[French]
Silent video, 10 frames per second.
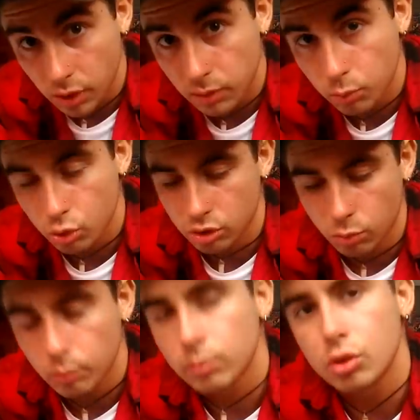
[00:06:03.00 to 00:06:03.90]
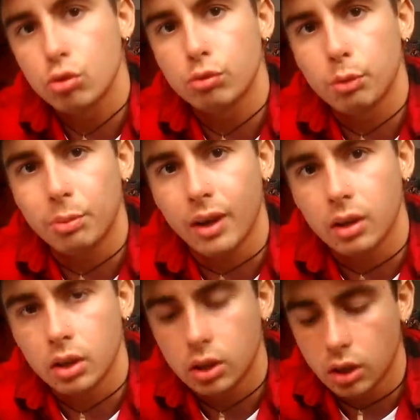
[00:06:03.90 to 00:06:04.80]
très prochainement, même si tu veux
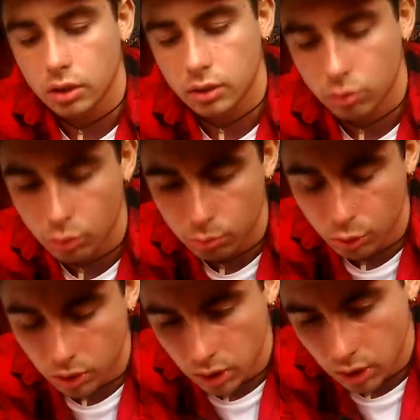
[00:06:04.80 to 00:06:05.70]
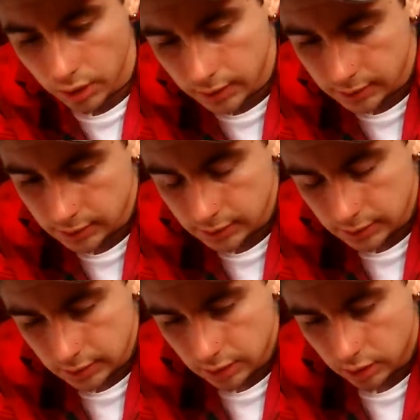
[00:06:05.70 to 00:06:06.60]
pas, hein, tête de mule.
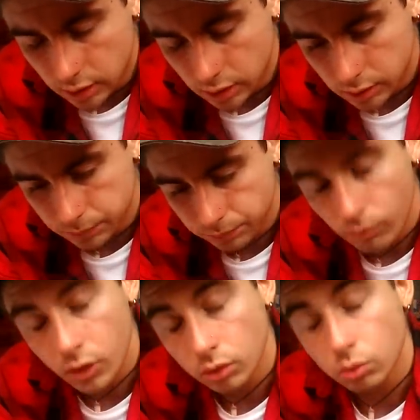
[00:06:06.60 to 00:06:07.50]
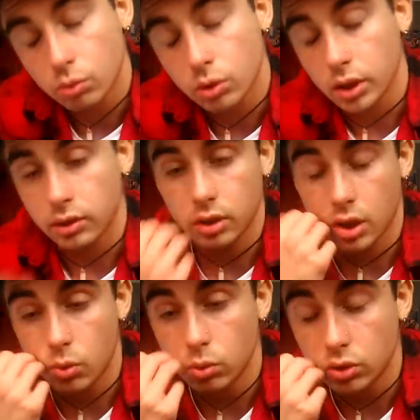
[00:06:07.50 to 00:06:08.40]
Euh, donc voilà,
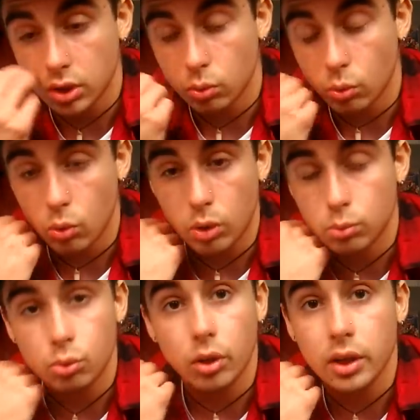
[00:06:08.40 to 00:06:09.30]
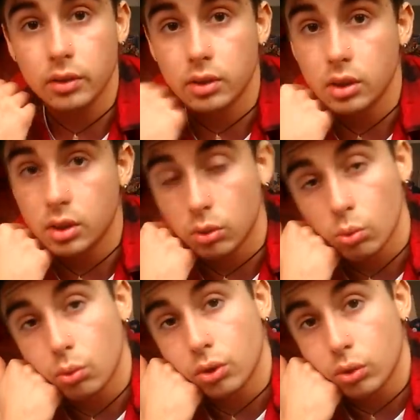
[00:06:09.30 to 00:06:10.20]
ça coûte 7 euros. La boucle d'oreille, c'est 4,50
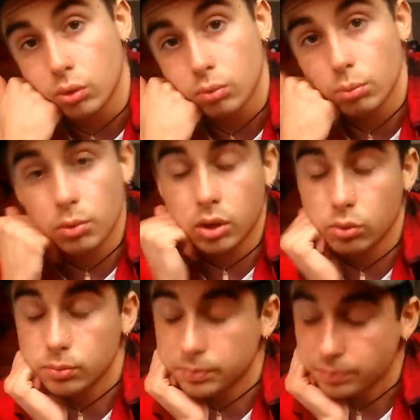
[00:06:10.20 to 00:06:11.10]
euros,